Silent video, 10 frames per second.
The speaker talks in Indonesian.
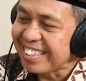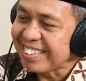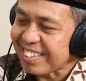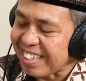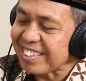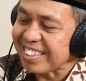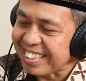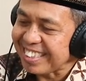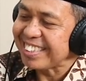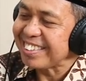saat
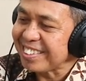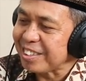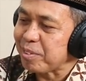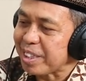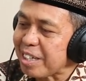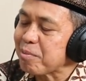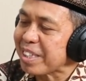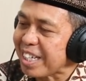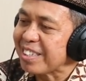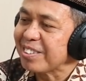ini diberi
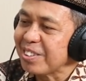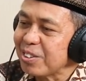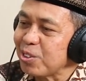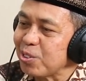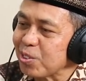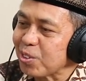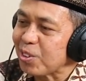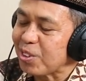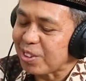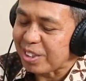amanah
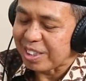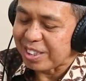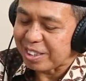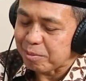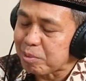untuk uh,